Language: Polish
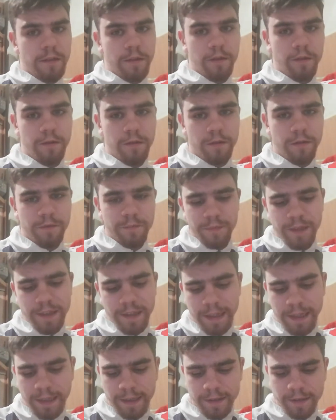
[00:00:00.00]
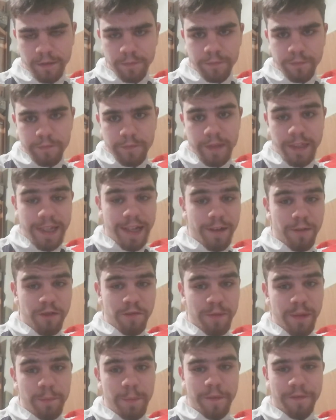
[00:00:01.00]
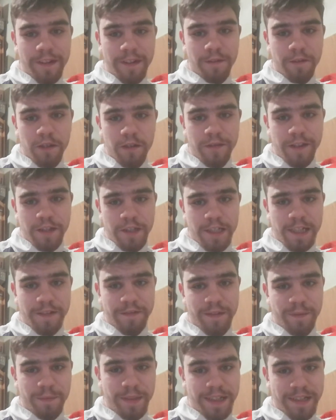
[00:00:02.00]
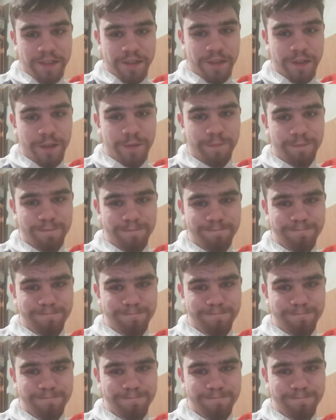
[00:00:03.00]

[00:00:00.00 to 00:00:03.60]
To nie tak. Ja już mam pewne doświadczenie w tym, także no.